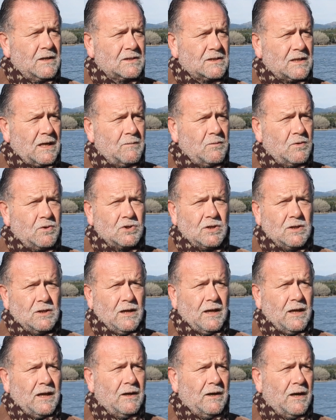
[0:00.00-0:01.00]
estamos
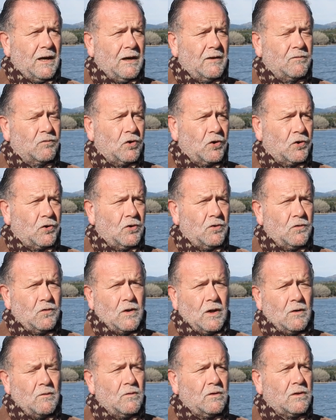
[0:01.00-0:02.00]
en el entorno
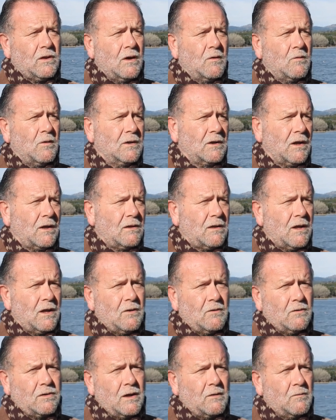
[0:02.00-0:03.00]
de un
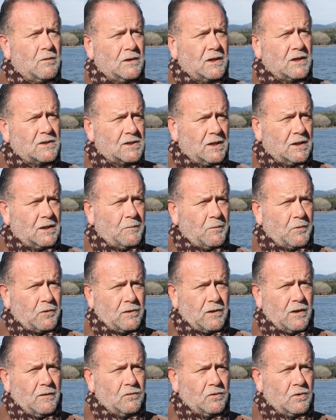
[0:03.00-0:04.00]

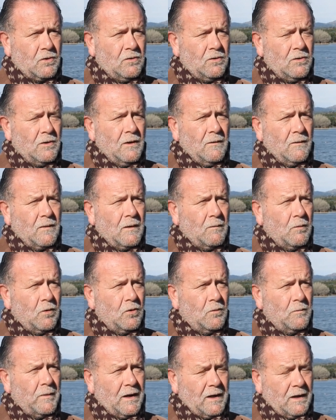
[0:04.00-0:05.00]
55-57% de
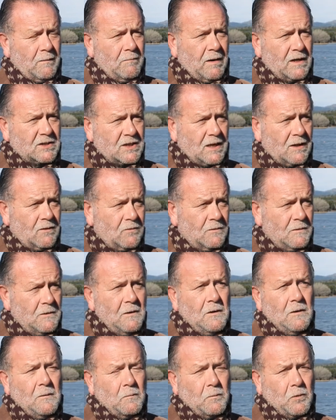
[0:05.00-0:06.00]
volumen embalsado.
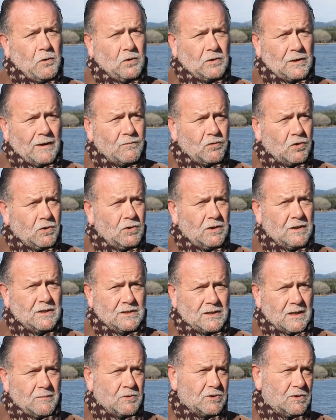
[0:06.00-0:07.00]
Por lo tanto,
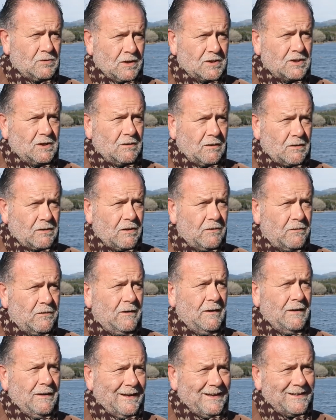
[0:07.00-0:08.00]
estamos en una
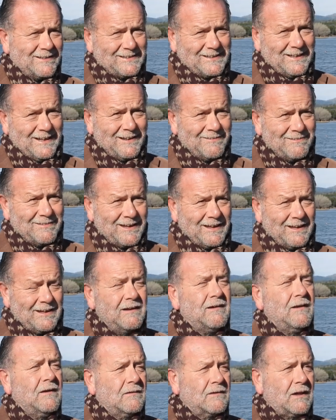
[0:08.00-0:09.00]
situación excelente,
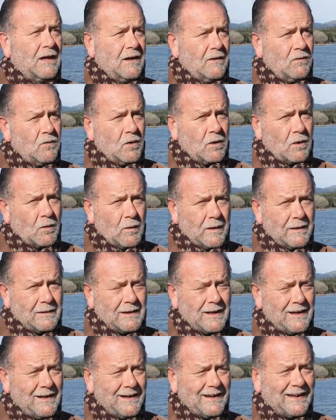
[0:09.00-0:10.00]
teniendo en
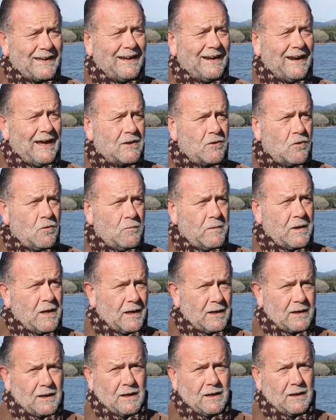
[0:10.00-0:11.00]
cuenta que la
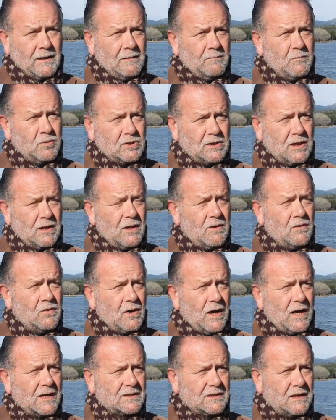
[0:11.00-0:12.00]
lluvia que hemos
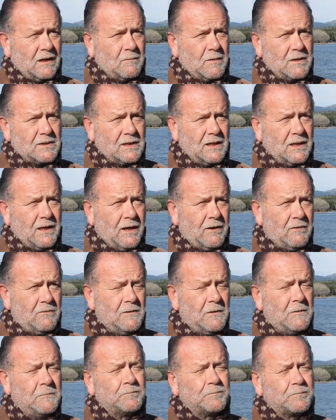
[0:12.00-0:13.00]
tenido hasta el mes de
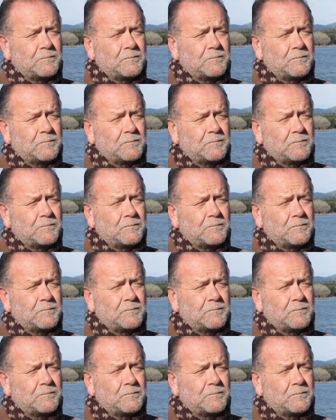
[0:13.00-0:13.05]
enero